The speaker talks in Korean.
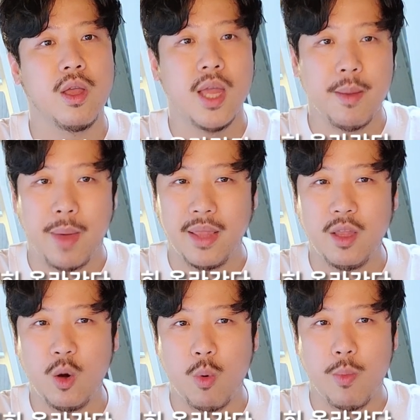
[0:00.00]

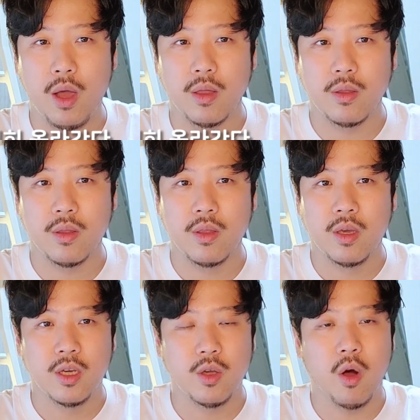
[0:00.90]
반대로 보면
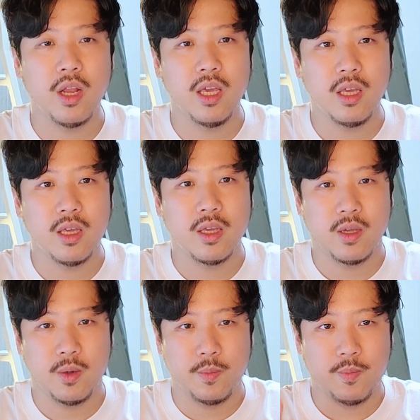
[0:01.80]
열이
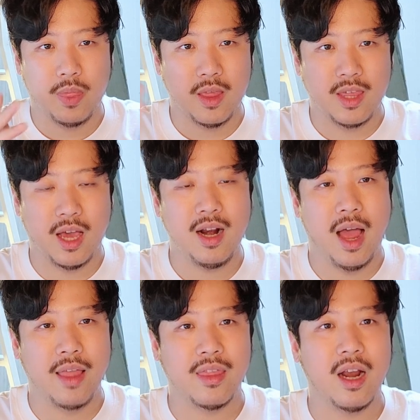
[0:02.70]
잘
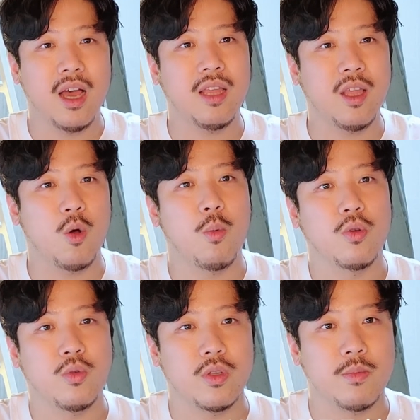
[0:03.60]
안 날아간다고 볼
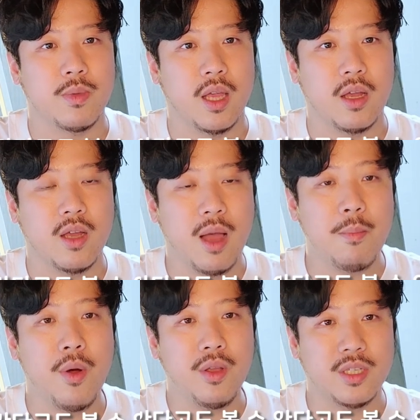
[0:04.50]
수도 있습니다.
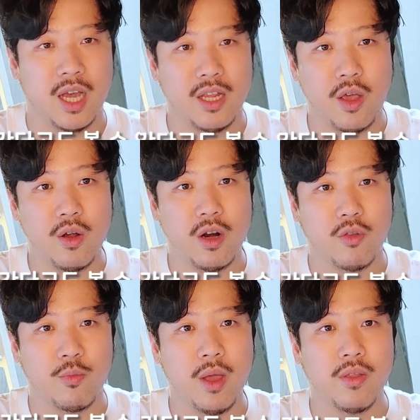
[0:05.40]
한번 잘 예열을
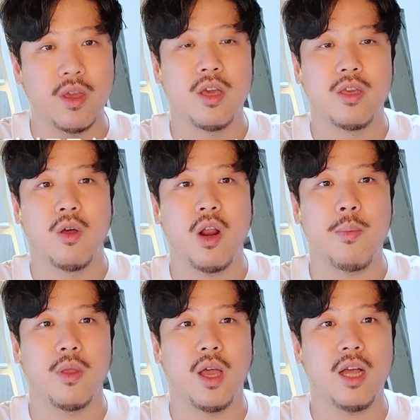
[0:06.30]
해두면 열의
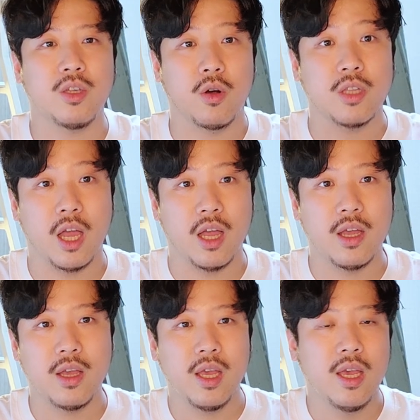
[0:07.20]
변화가 적다.
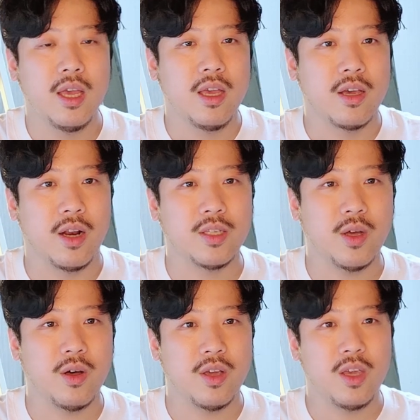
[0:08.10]

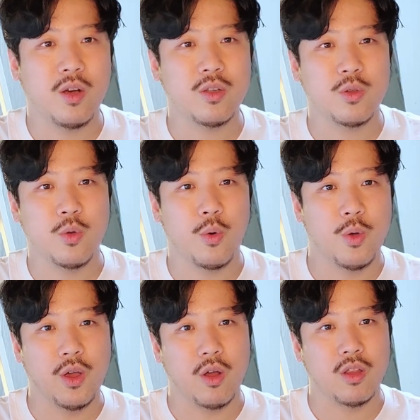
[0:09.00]
그래서 이것은 또
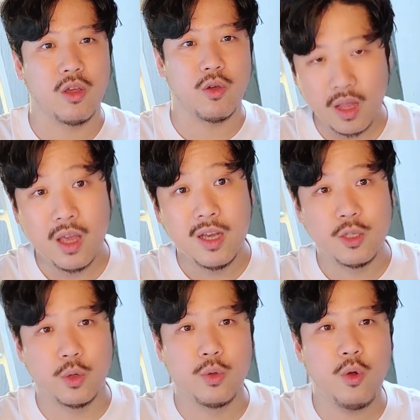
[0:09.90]
연결이 되죠.
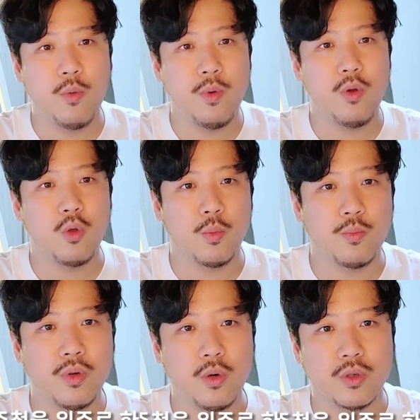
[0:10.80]
존돌 비율이
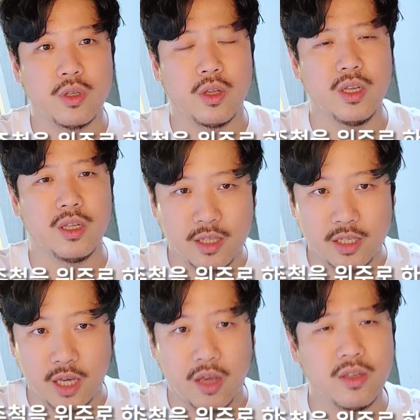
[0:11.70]
높은 로스터는
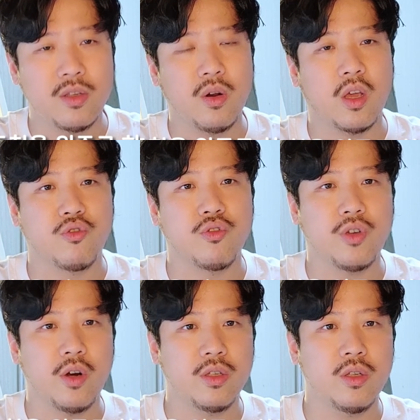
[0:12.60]
자연스럽게
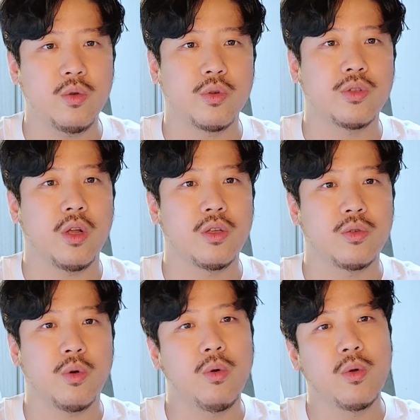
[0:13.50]
주철을 쓰는
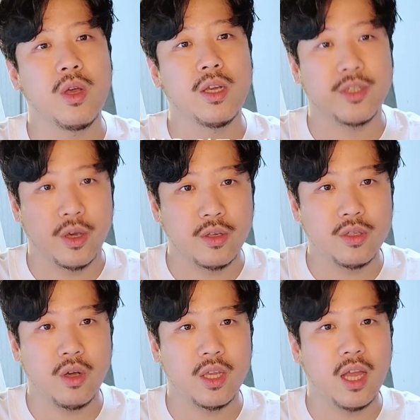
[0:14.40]
로스터일수록
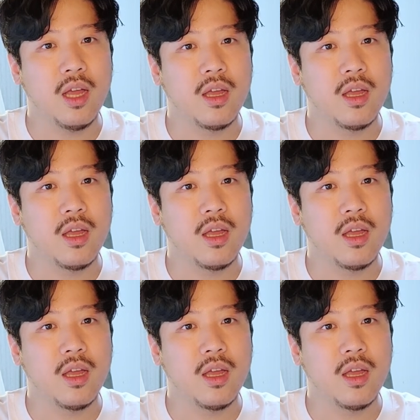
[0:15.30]
재현성이나